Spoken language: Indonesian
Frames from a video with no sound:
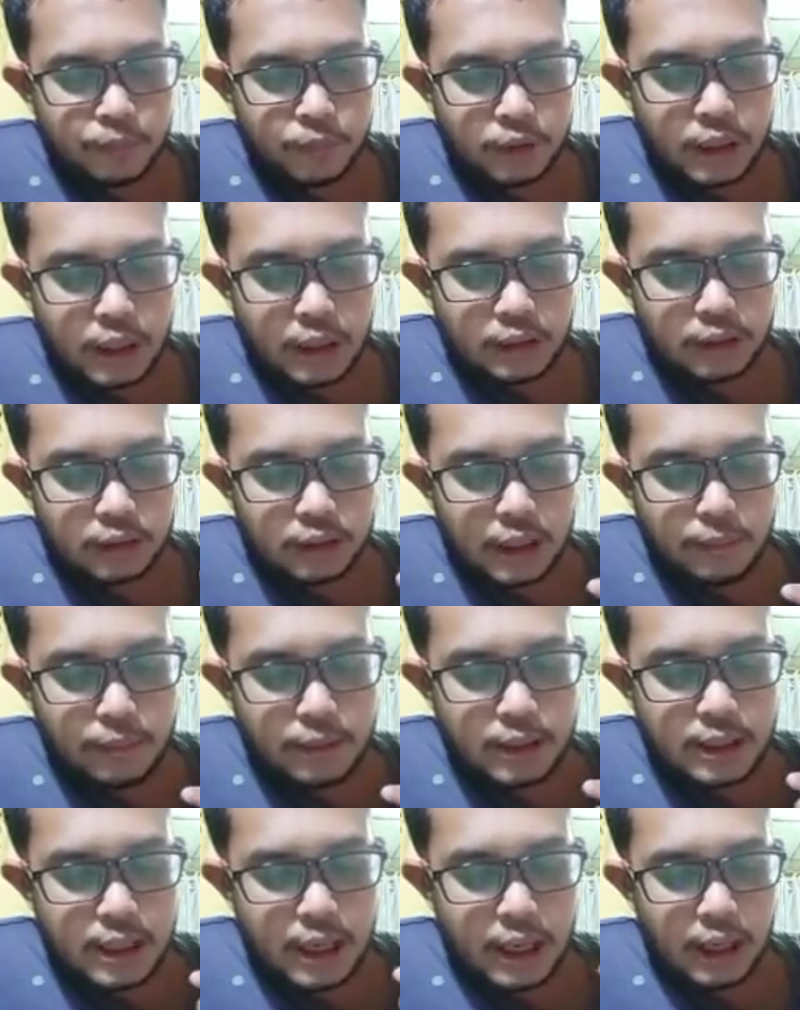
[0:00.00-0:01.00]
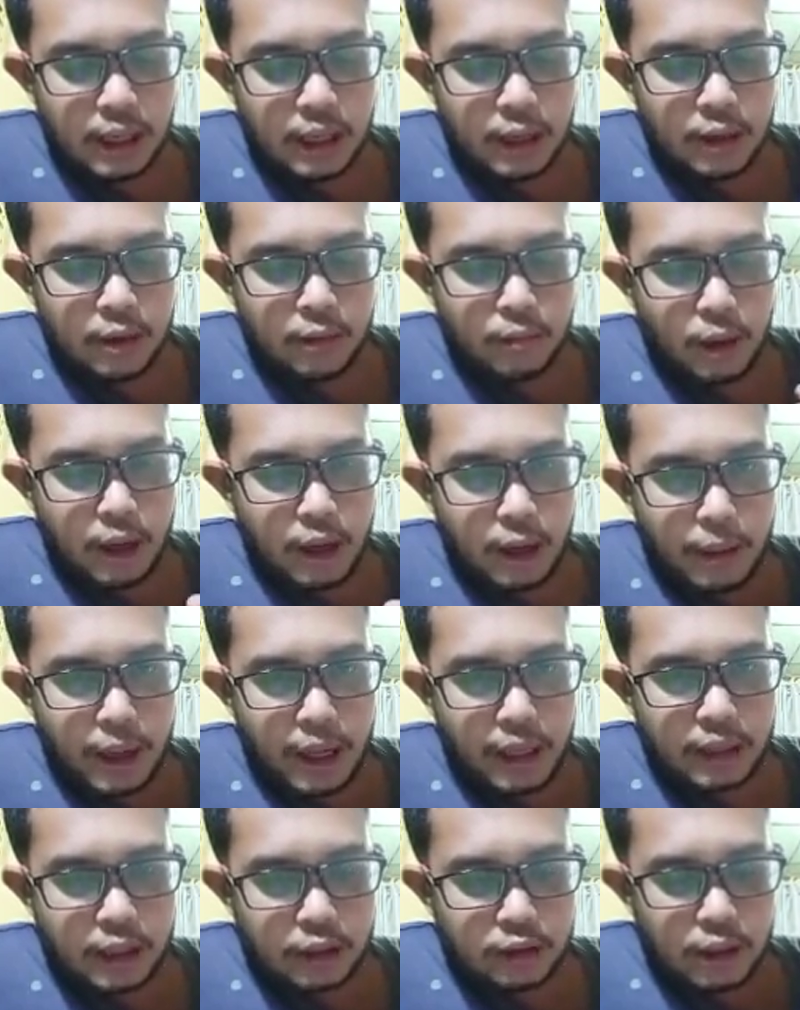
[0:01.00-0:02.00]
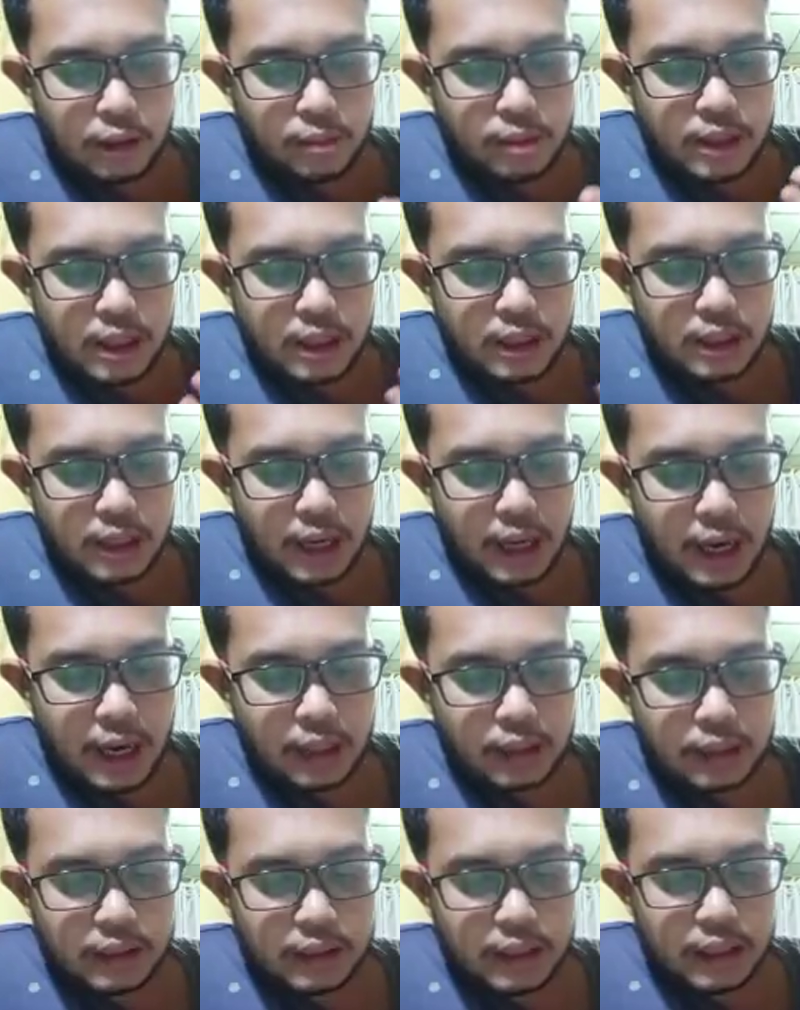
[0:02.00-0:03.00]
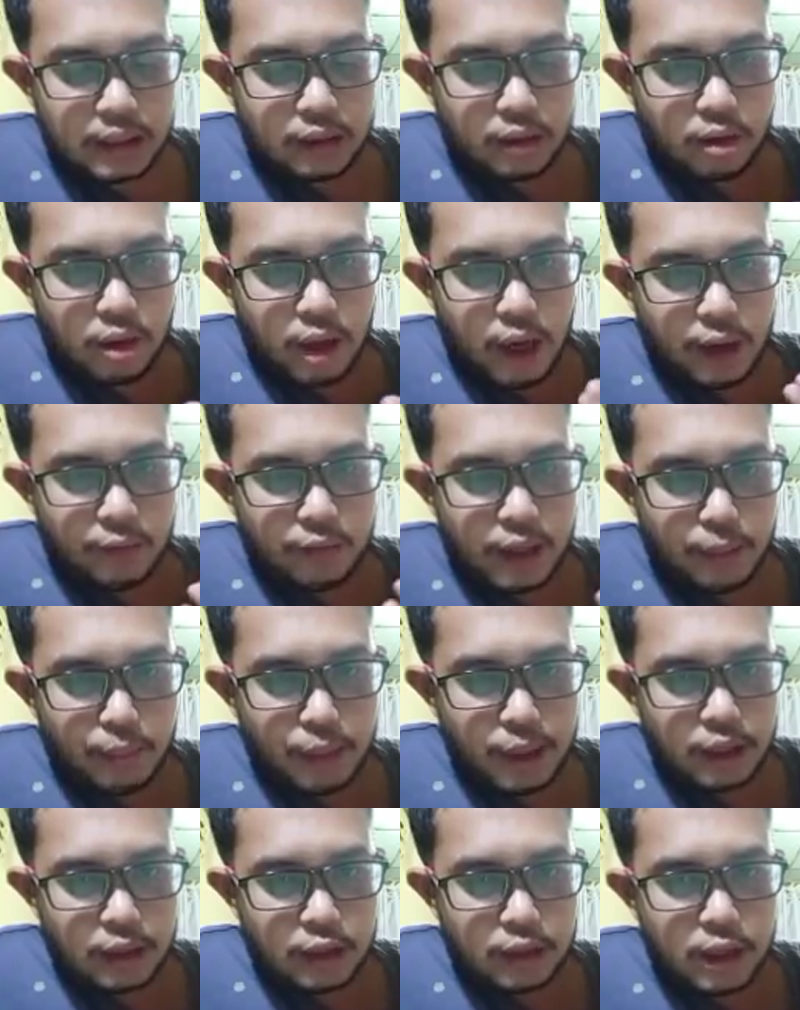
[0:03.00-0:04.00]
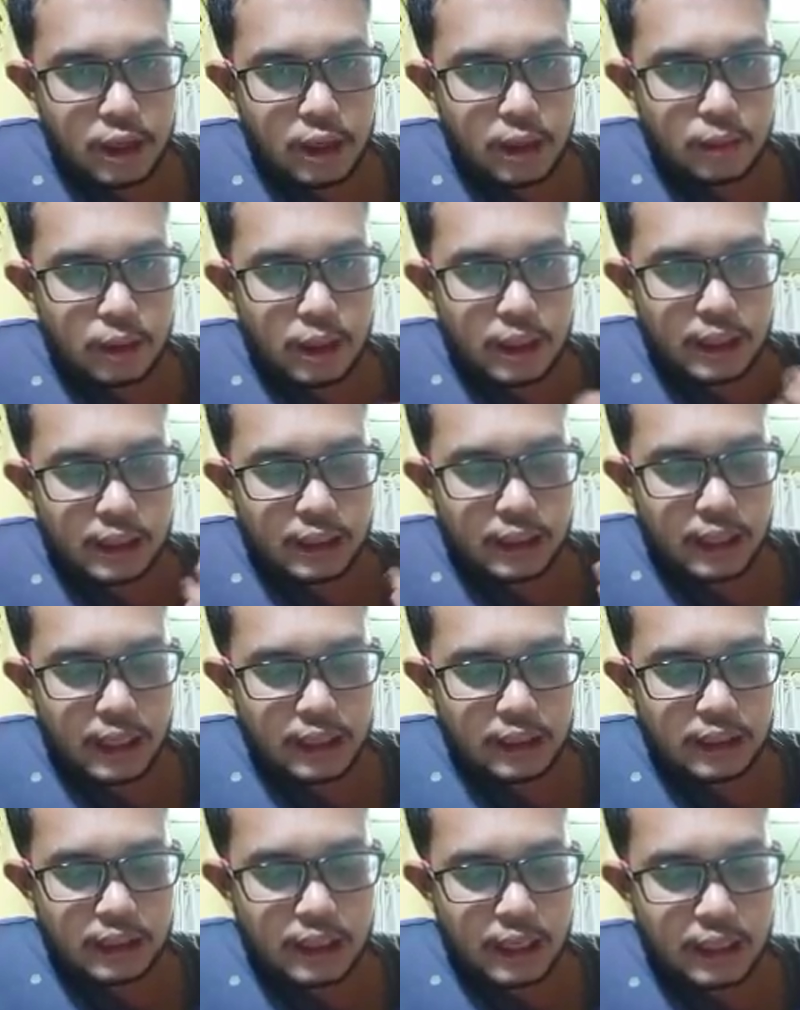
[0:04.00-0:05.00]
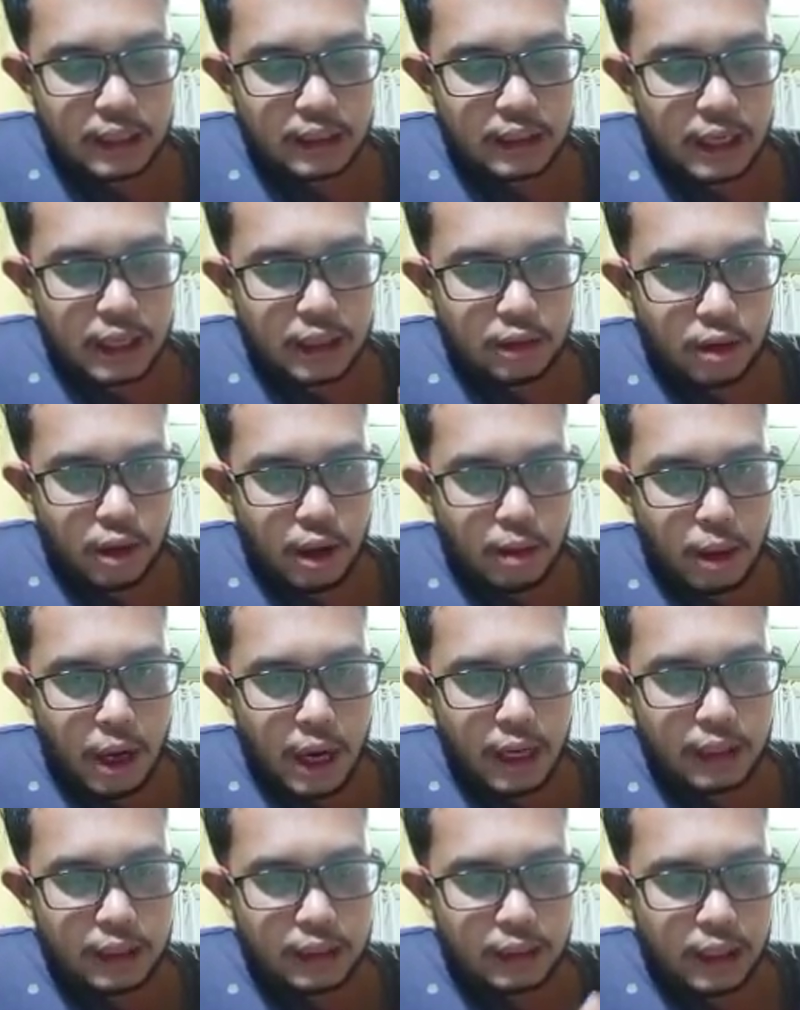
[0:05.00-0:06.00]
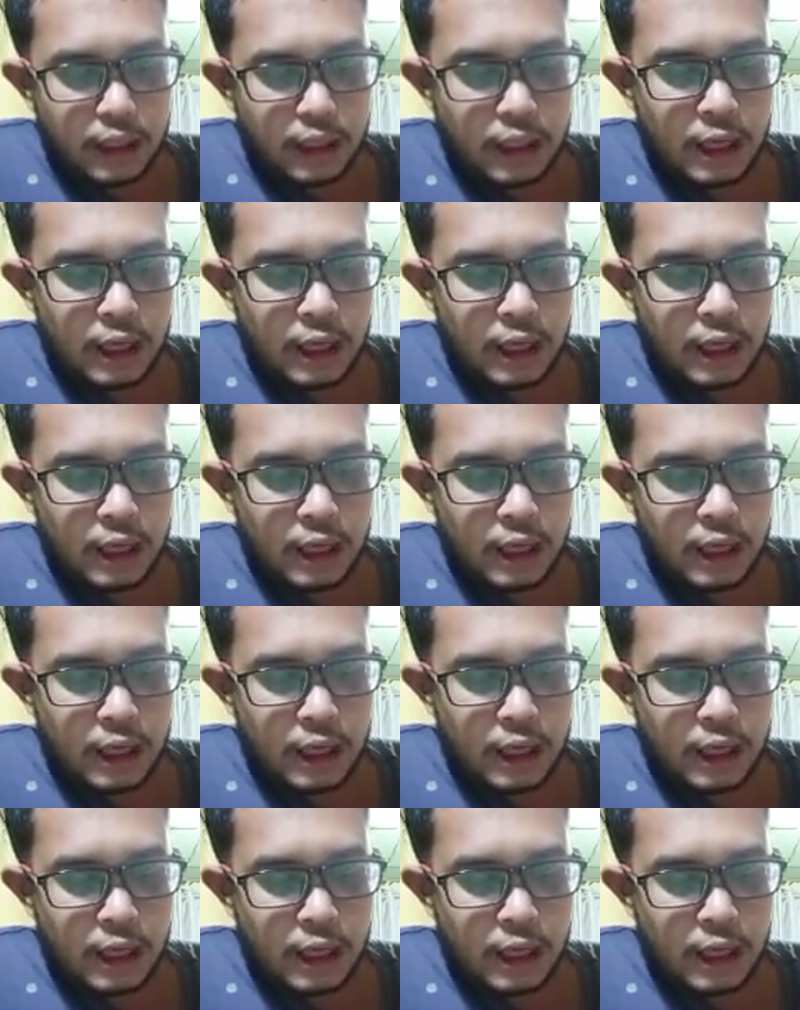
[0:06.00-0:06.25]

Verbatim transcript: dan juga bisa anak balita juga bisa sehat jika kekurangan vitamin D juga kritis jika kita atau lama kita